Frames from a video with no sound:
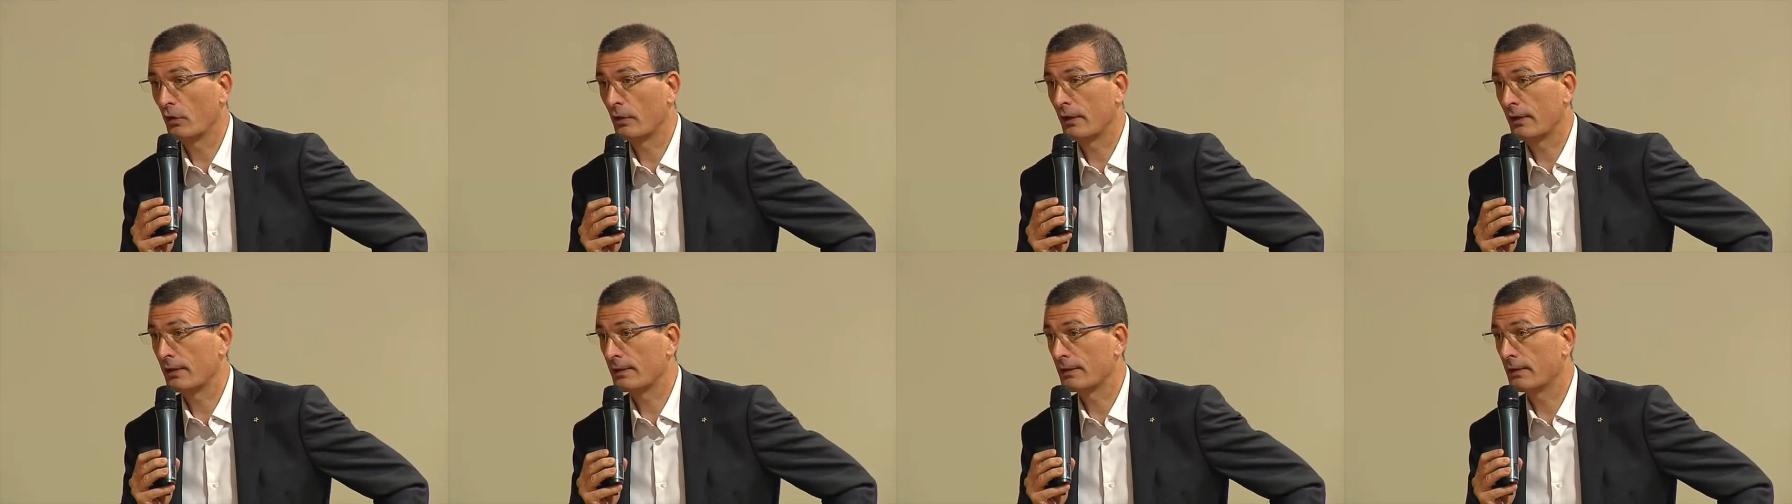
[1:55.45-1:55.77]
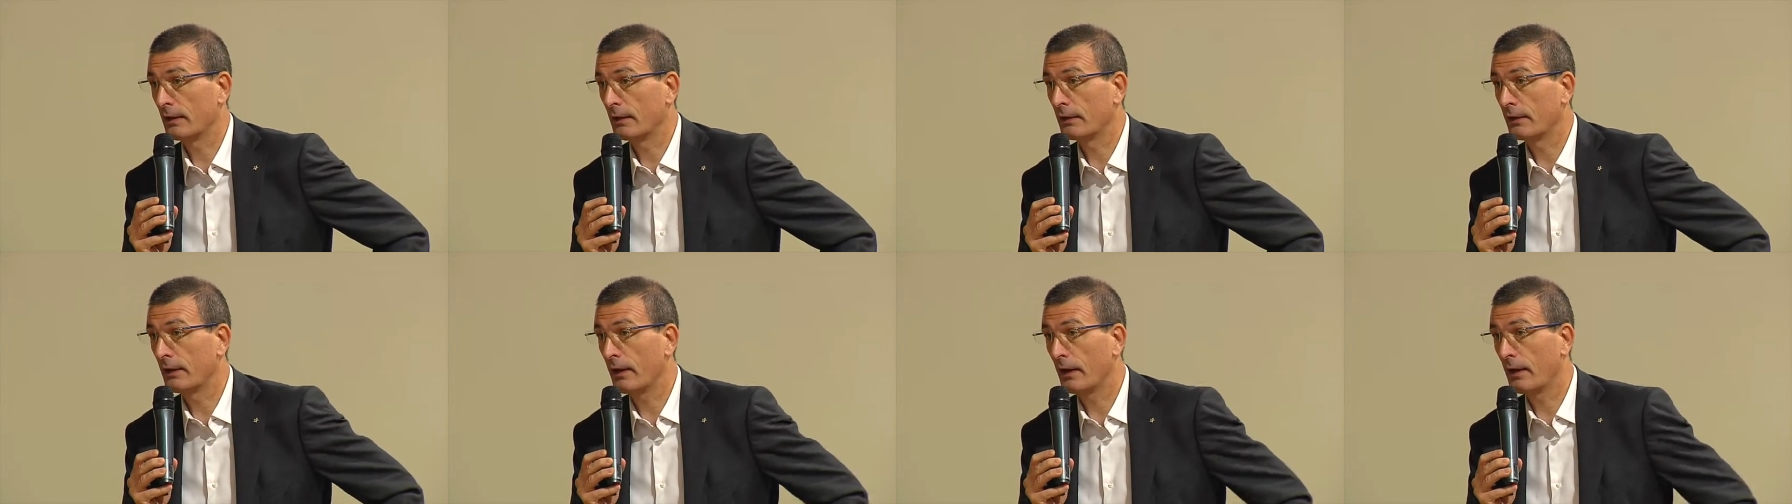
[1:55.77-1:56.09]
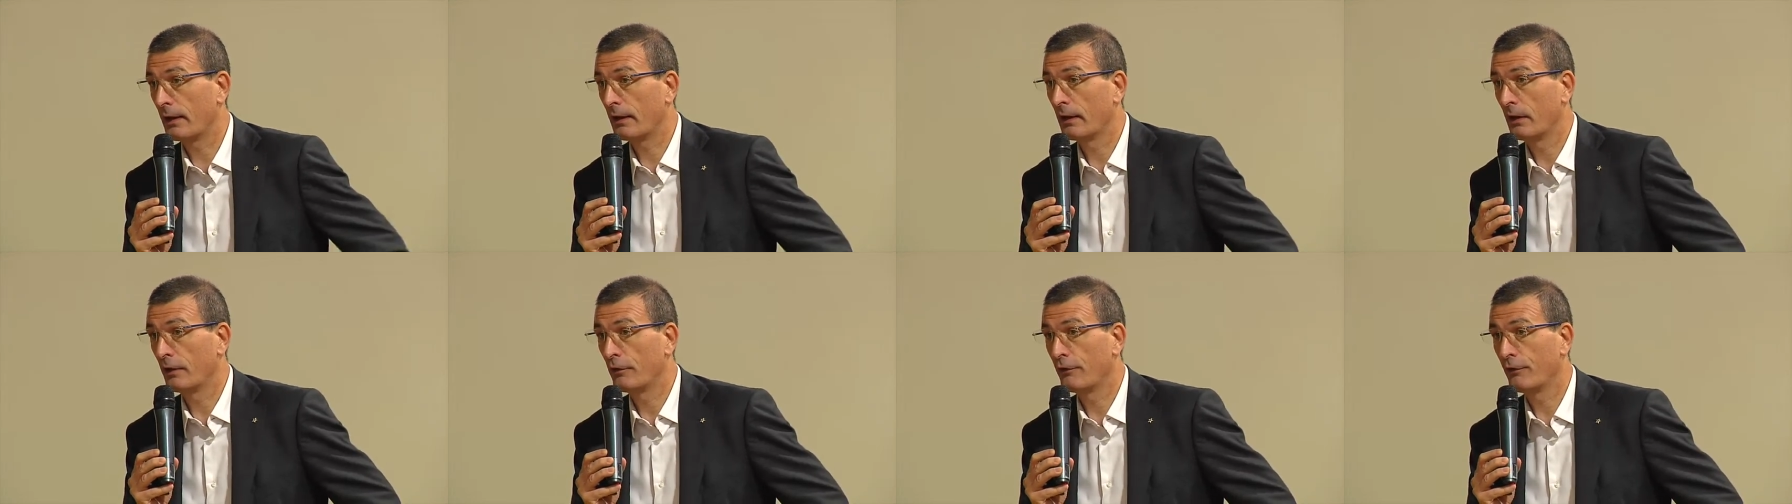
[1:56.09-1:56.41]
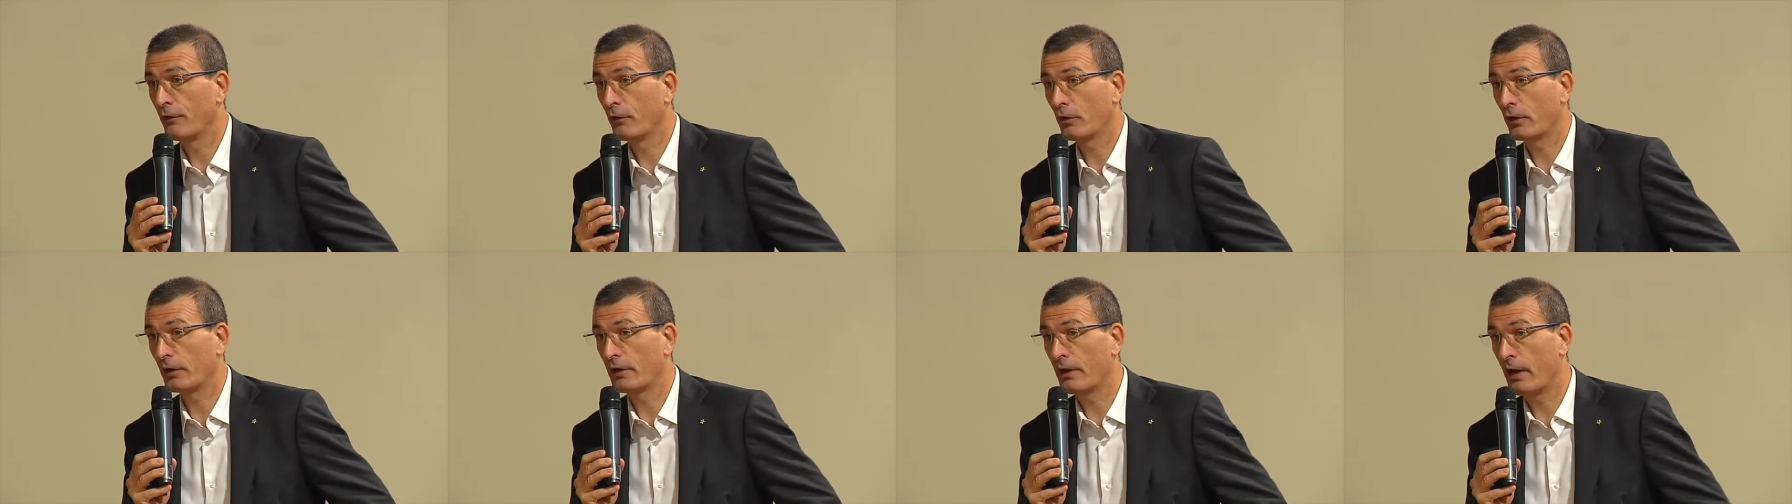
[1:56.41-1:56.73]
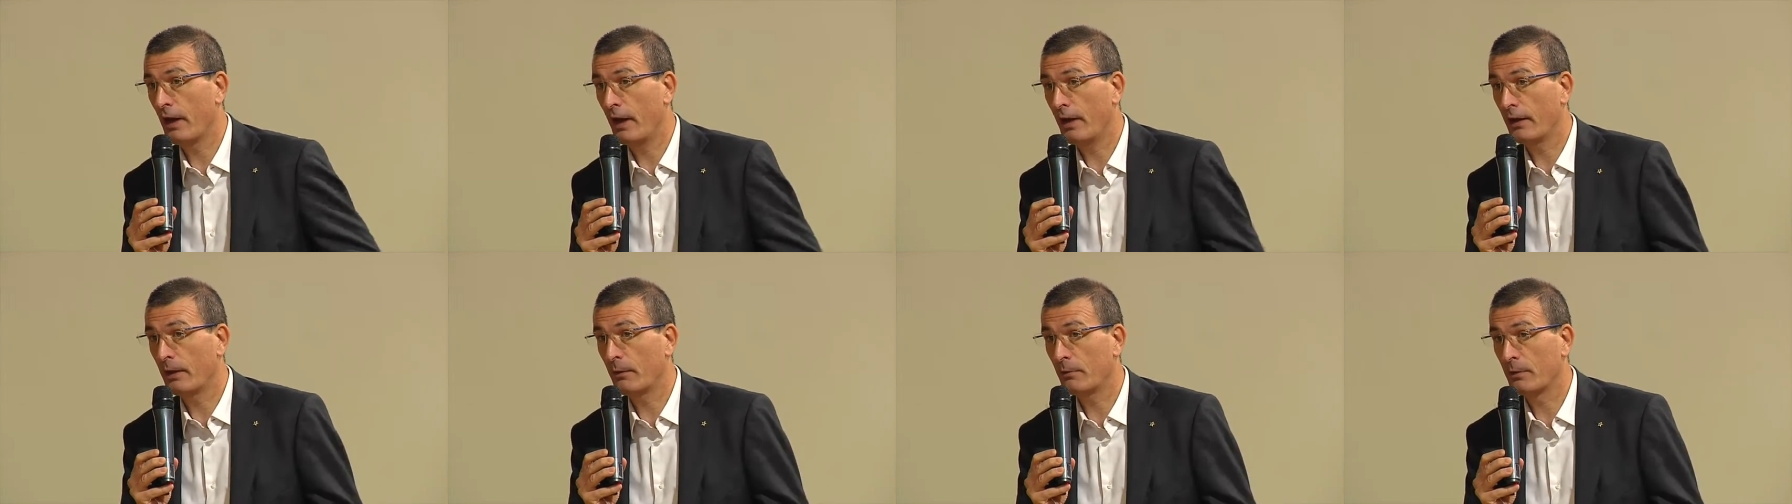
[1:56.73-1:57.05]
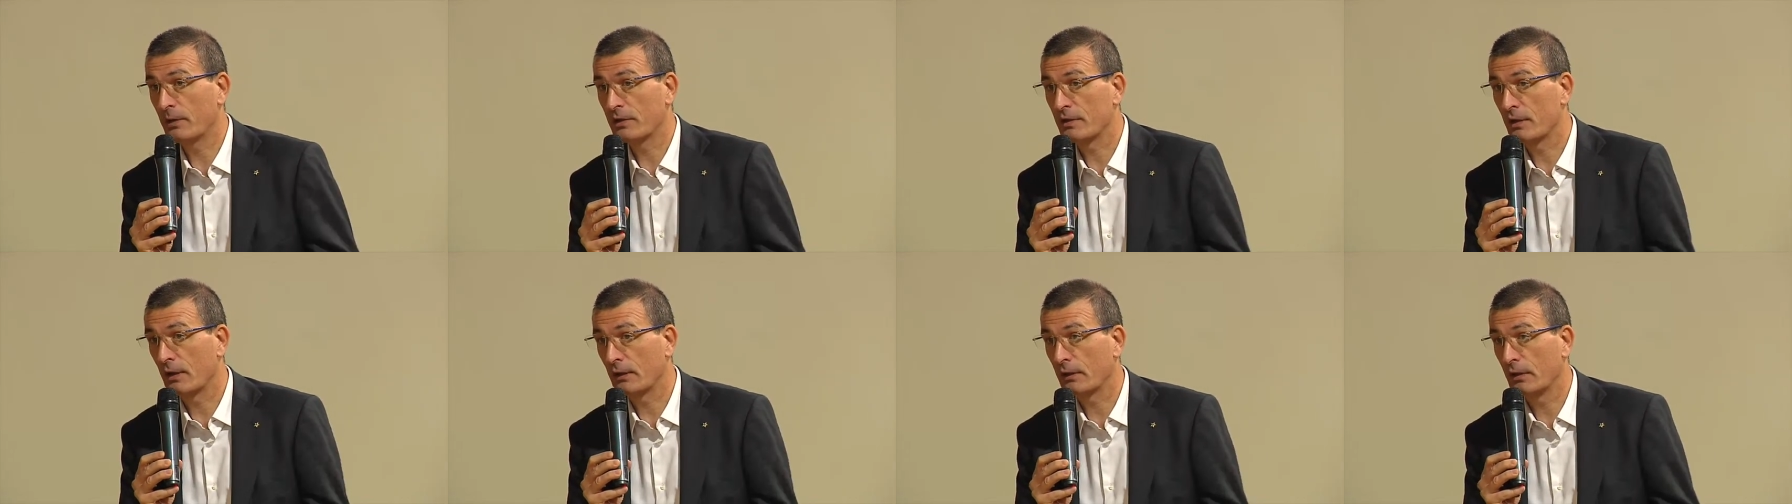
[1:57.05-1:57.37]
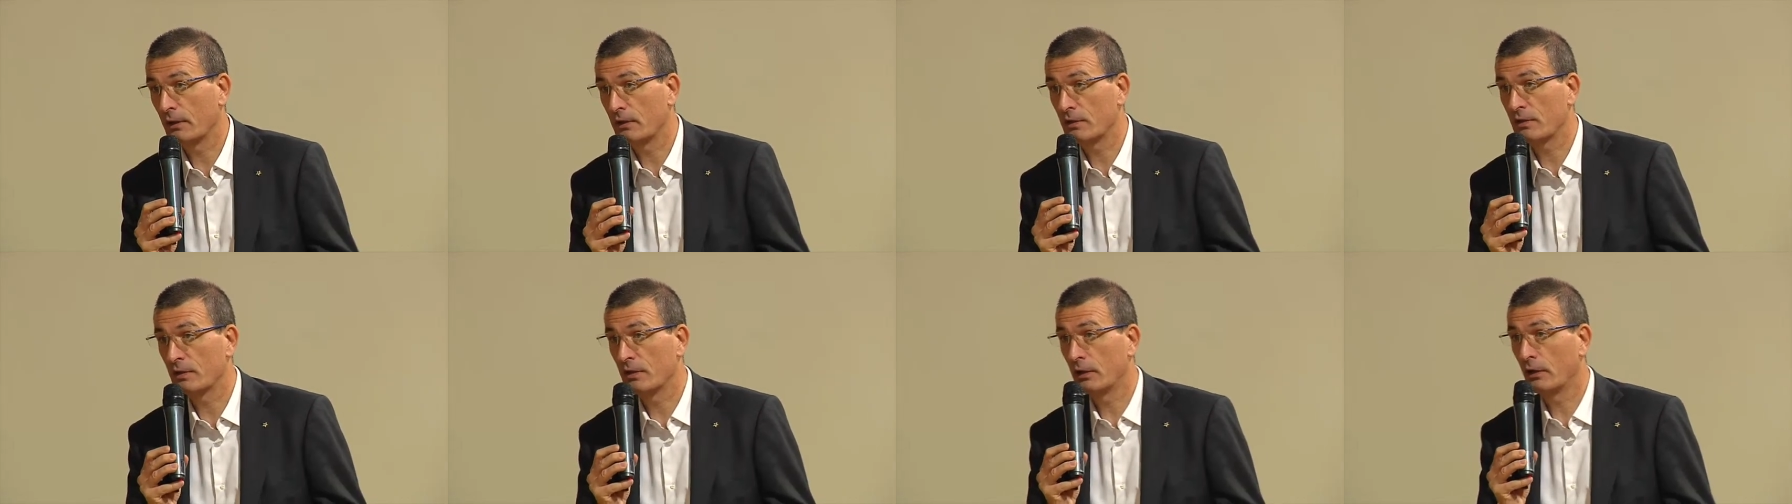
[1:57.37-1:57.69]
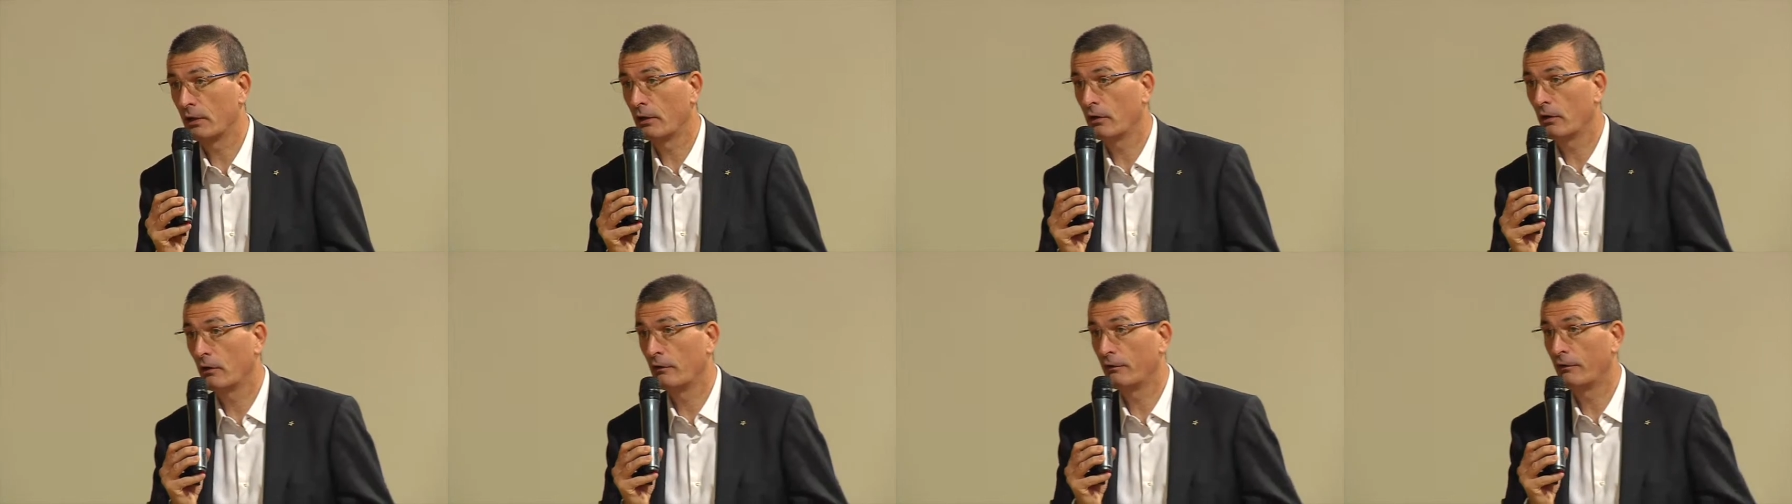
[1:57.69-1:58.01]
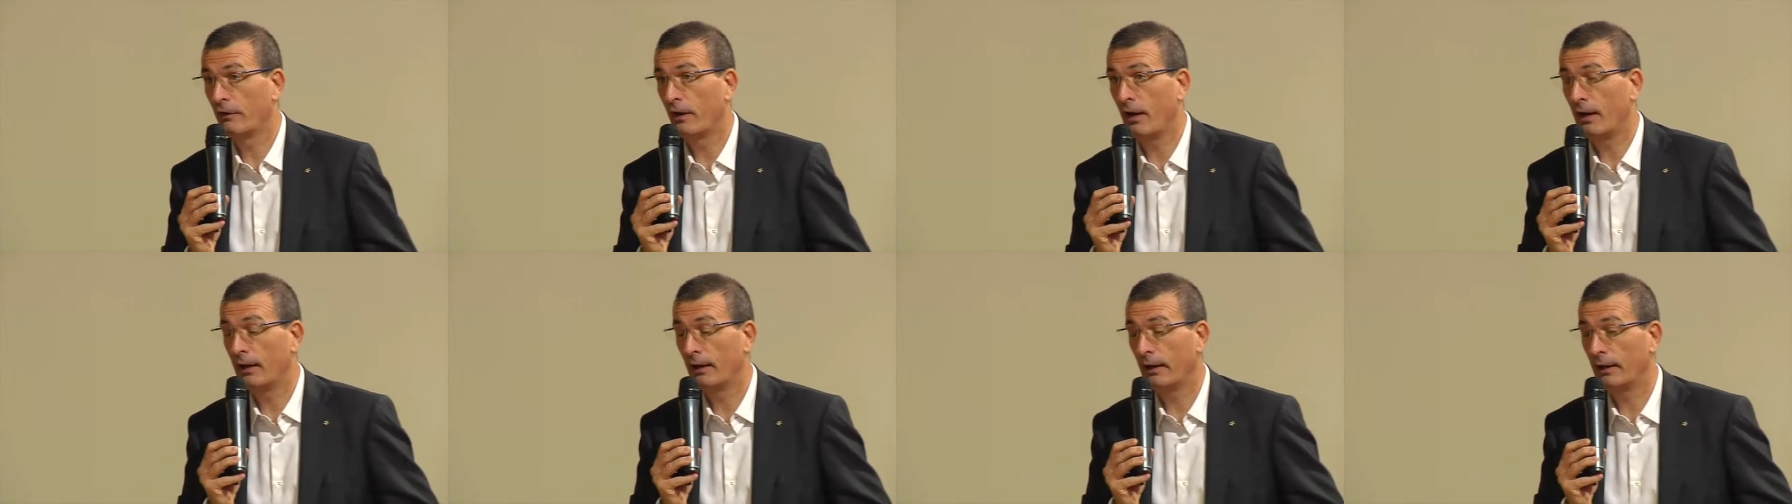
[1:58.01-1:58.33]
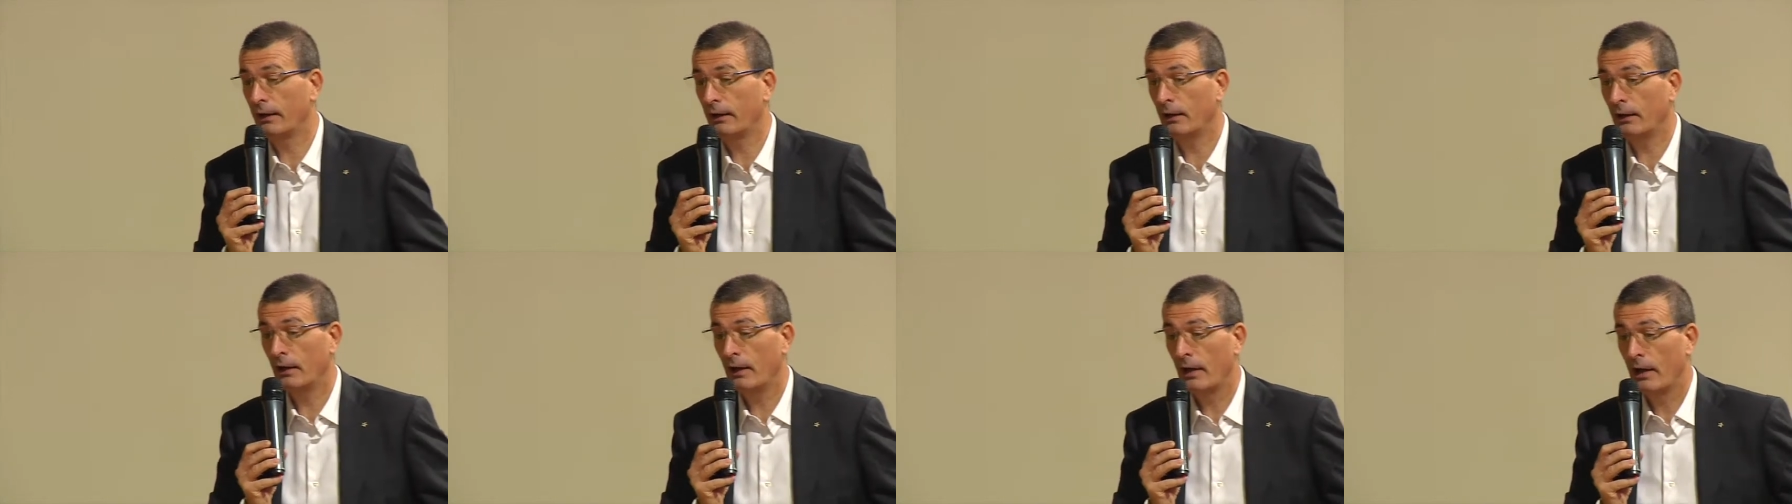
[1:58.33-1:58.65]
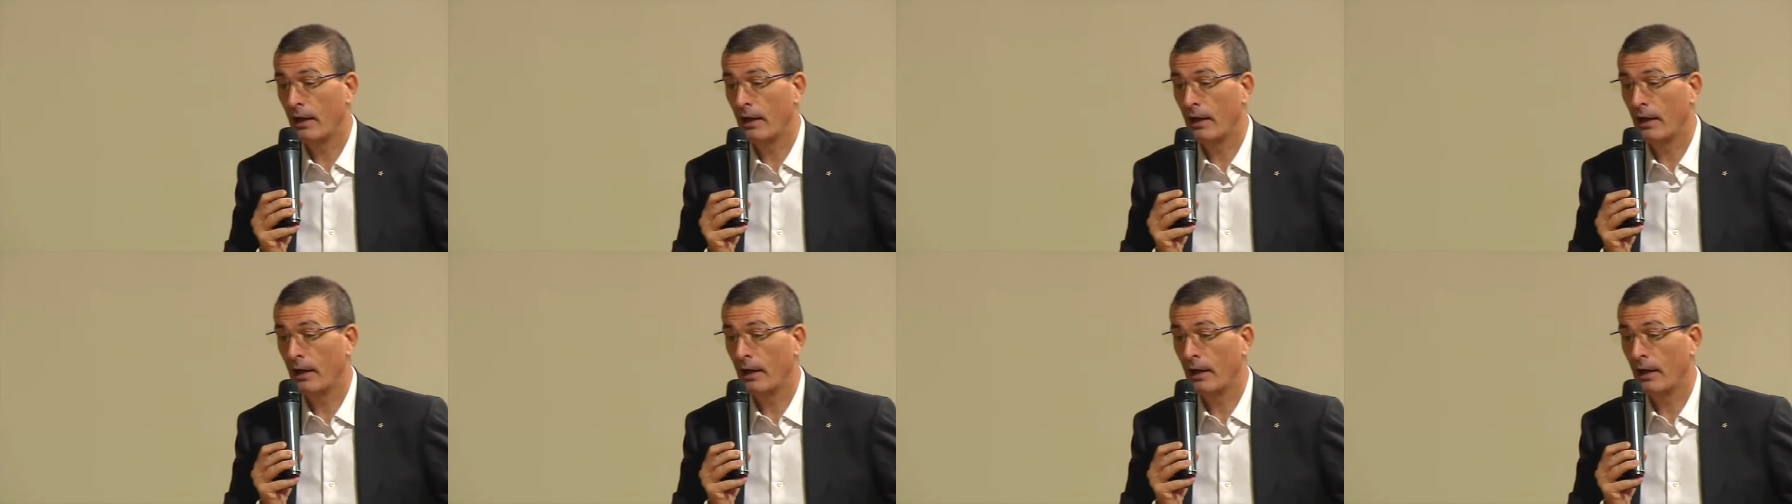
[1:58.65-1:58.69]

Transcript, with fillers: un'azienda californiana basata in Silicon Valley